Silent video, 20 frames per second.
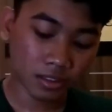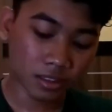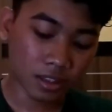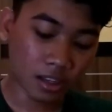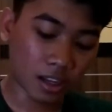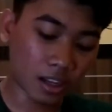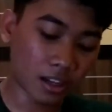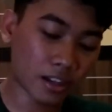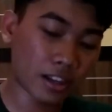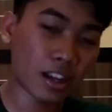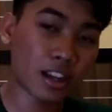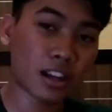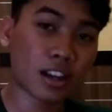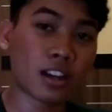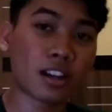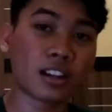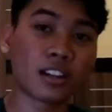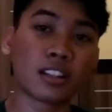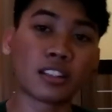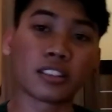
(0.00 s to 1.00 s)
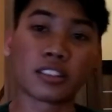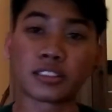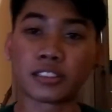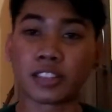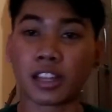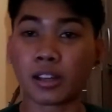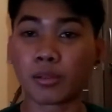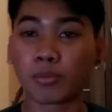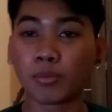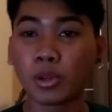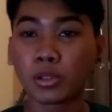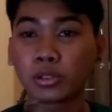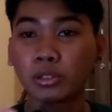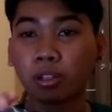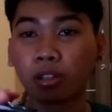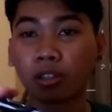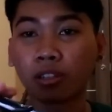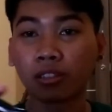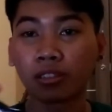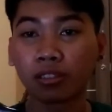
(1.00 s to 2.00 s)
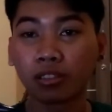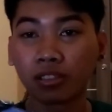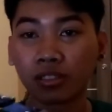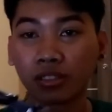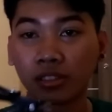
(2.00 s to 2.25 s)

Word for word: ada tang potong.